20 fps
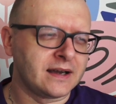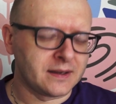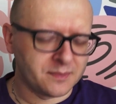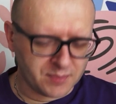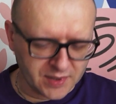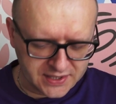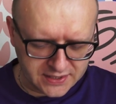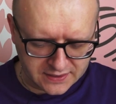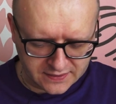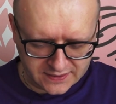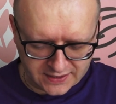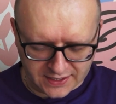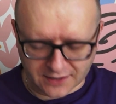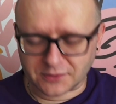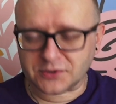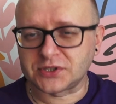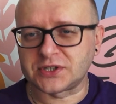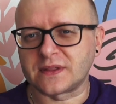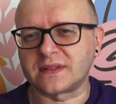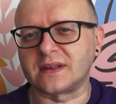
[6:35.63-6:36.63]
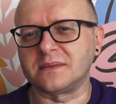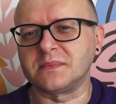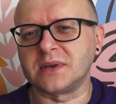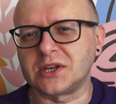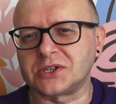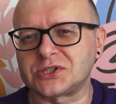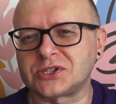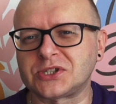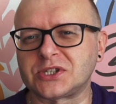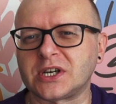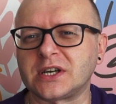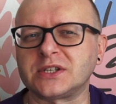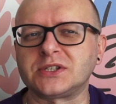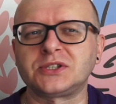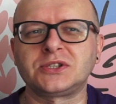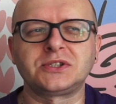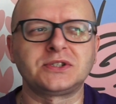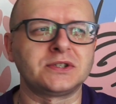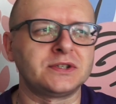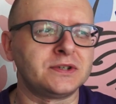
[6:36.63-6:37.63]
będę starał się
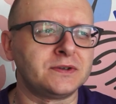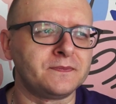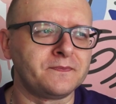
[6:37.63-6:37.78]
zamieszczać.